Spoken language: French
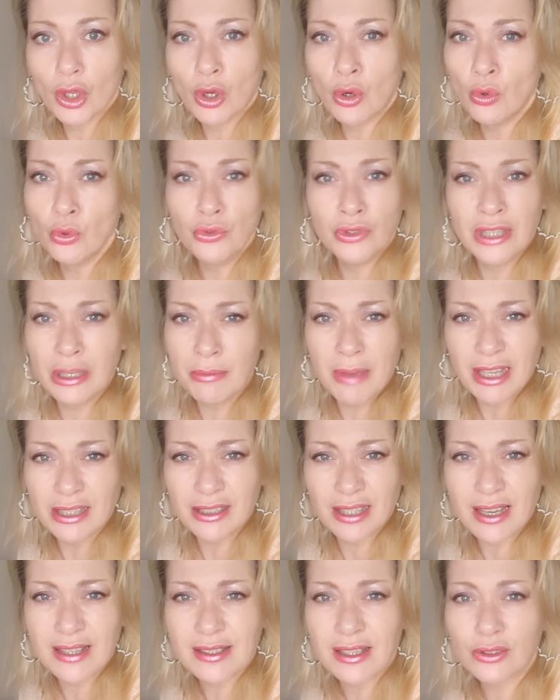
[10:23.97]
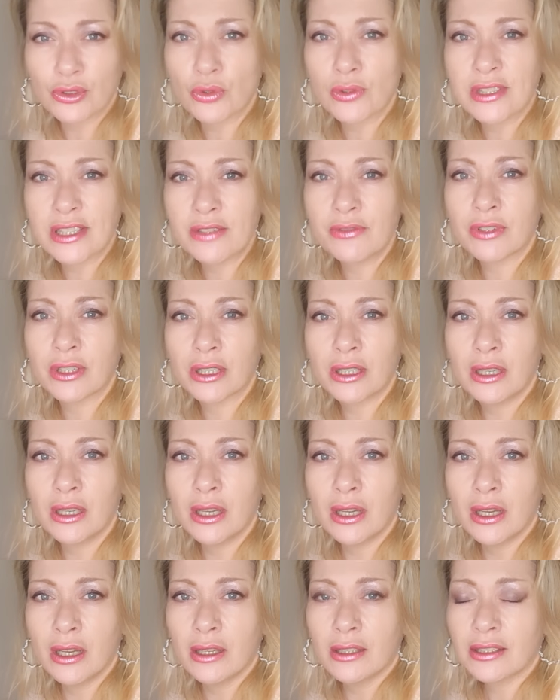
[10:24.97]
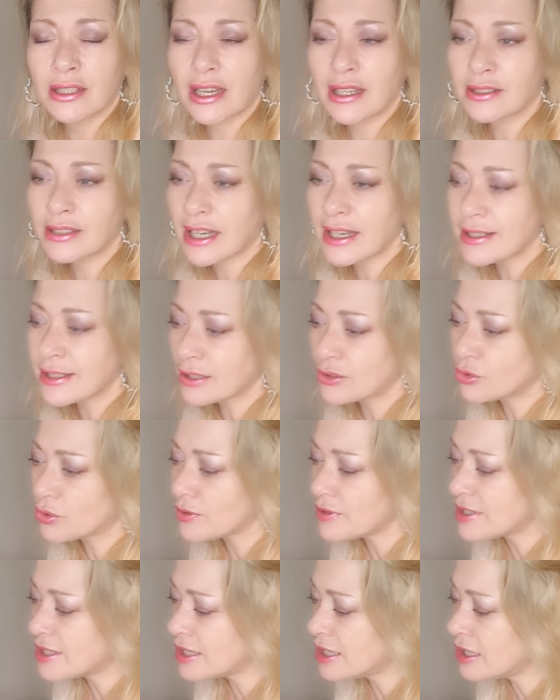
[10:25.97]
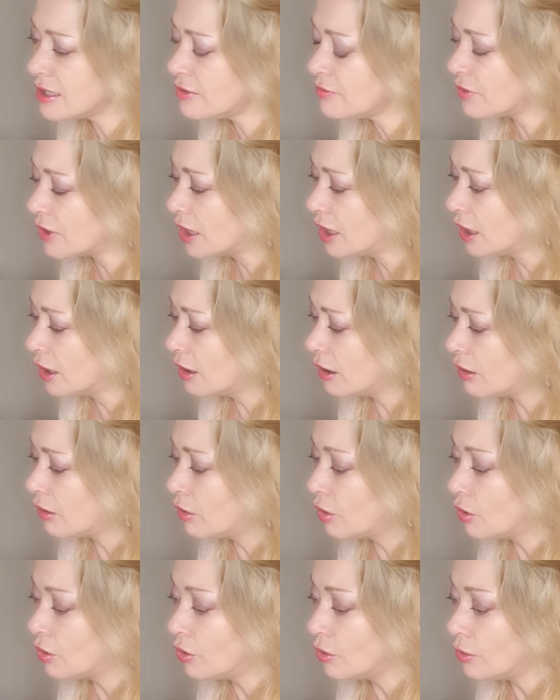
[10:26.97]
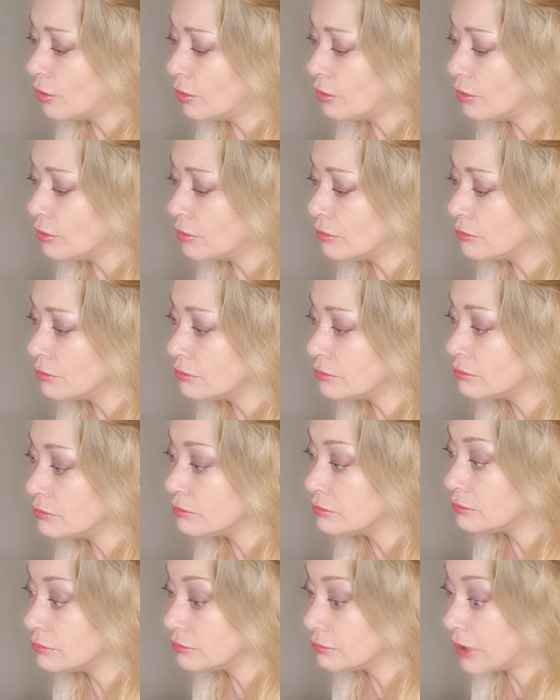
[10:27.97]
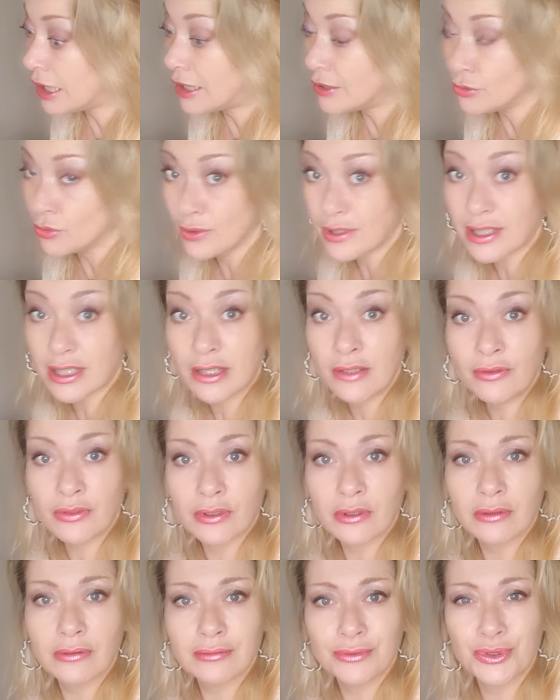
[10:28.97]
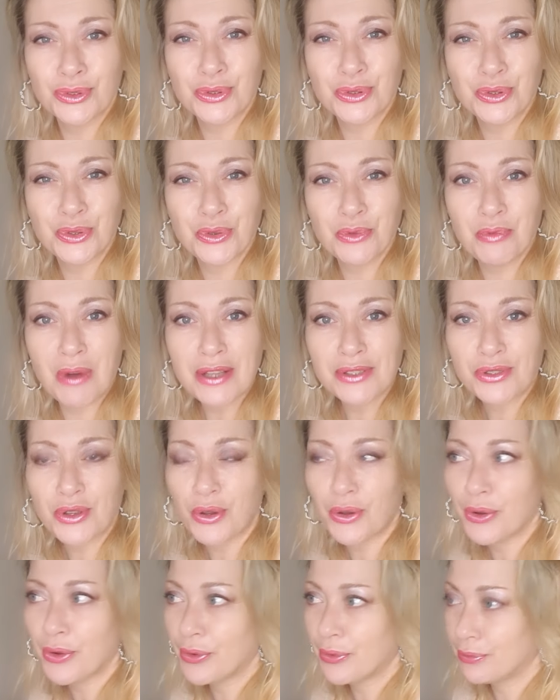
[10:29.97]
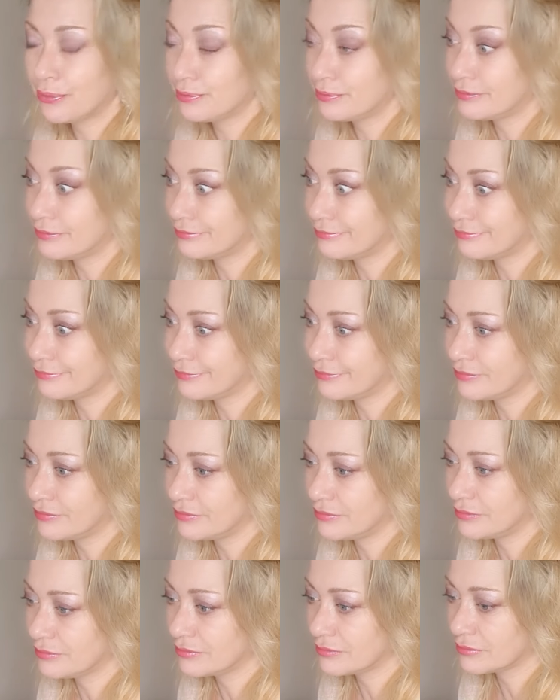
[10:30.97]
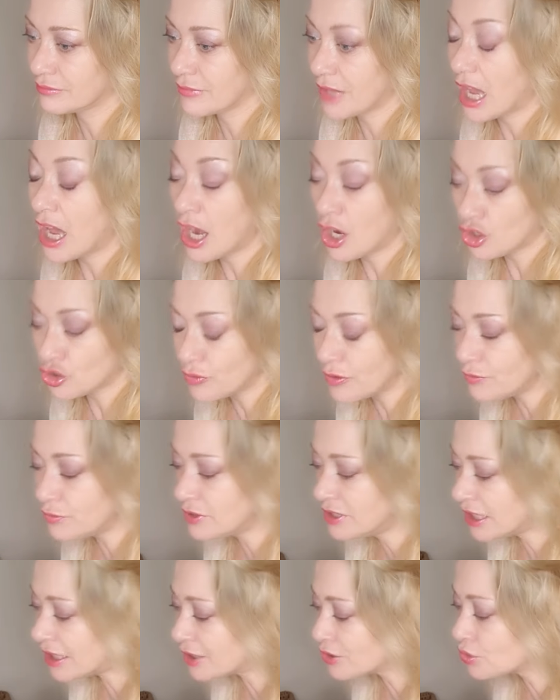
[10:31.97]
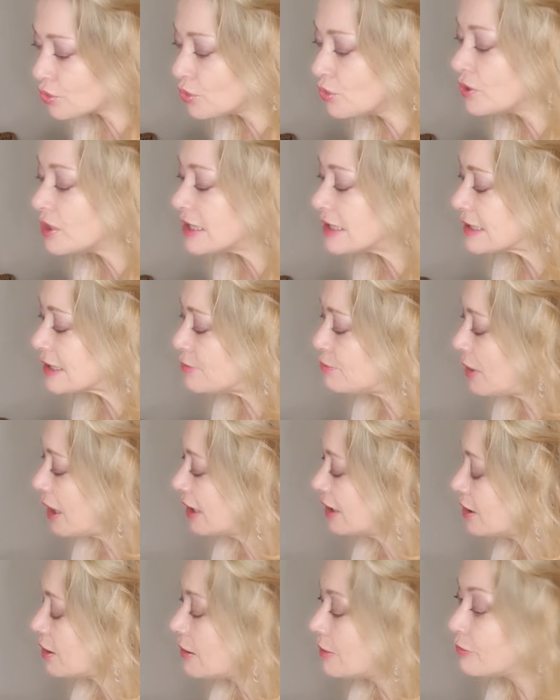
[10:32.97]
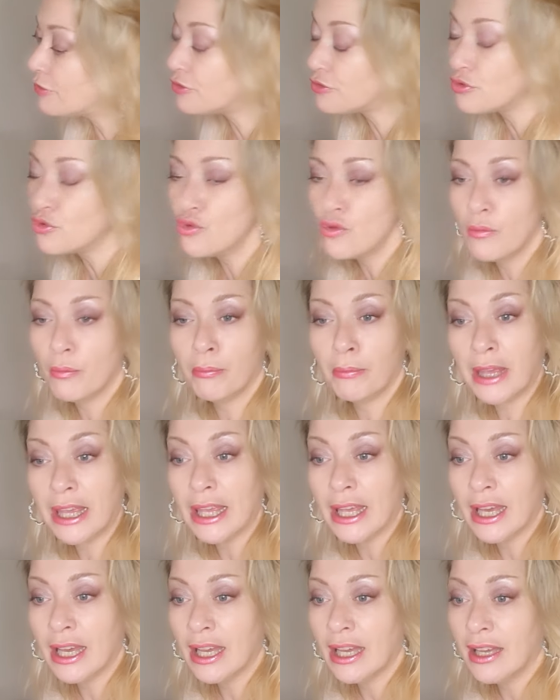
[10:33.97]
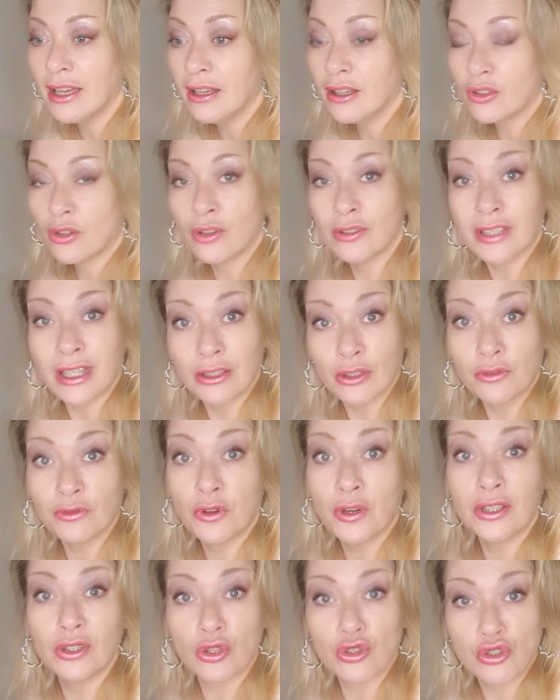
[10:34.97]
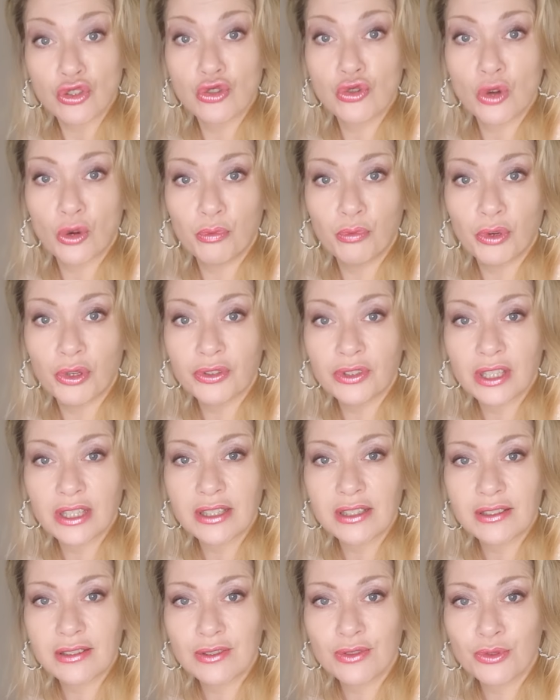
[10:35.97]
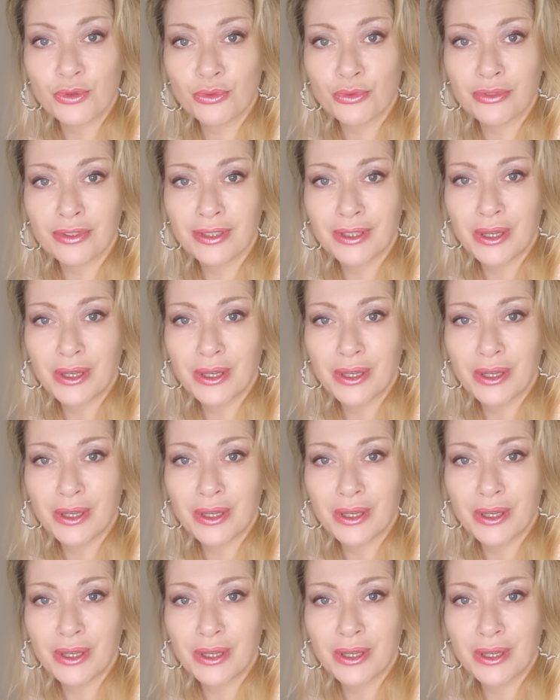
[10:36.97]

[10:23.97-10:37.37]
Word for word: ont eu des mères très intrusives. Très très intrusives, euh, bah, nocives du coup, parce que... Alors je vais vous dire un truc, ce qui paraît quand même fou, mais quand un enfant est en surprotection,